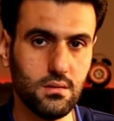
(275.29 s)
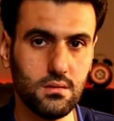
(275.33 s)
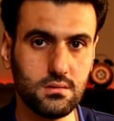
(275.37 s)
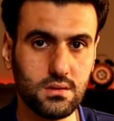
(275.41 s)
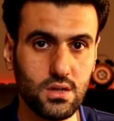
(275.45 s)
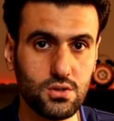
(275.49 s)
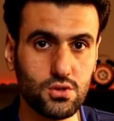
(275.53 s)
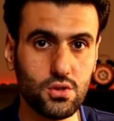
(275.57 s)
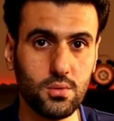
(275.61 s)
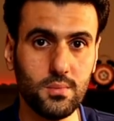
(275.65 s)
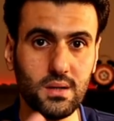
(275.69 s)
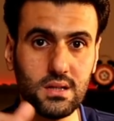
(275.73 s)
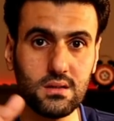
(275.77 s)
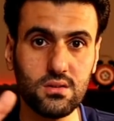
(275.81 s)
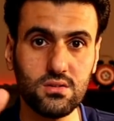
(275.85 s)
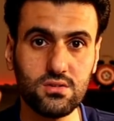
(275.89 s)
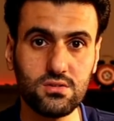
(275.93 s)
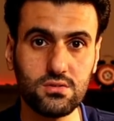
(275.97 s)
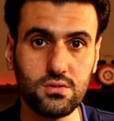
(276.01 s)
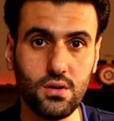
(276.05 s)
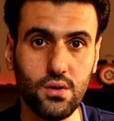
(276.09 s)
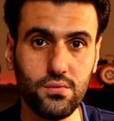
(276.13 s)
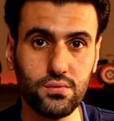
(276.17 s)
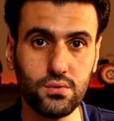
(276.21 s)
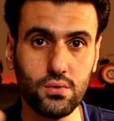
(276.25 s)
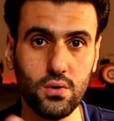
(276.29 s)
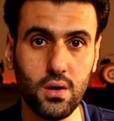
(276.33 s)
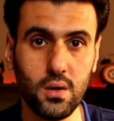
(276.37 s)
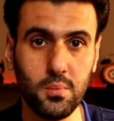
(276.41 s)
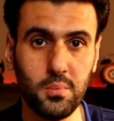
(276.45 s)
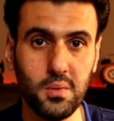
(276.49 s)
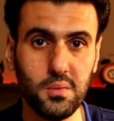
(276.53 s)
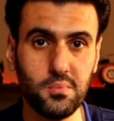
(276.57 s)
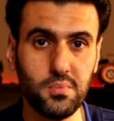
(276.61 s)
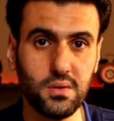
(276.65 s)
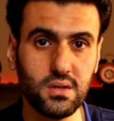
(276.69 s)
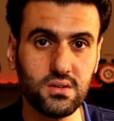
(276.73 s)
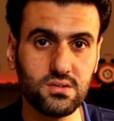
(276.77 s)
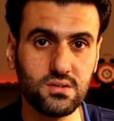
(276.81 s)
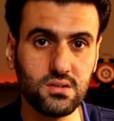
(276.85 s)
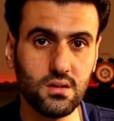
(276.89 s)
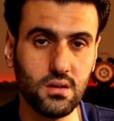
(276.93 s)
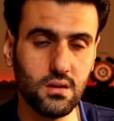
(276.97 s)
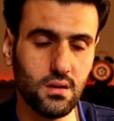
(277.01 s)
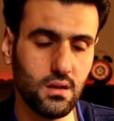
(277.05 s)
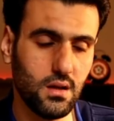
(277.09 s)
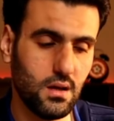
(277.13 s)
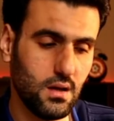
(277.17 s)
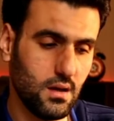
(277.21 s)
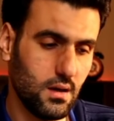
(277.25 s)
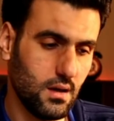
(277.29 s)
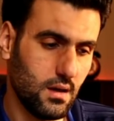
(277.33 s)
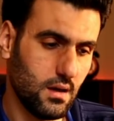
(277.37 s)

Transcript: تجربه السوفت وير بالبكسل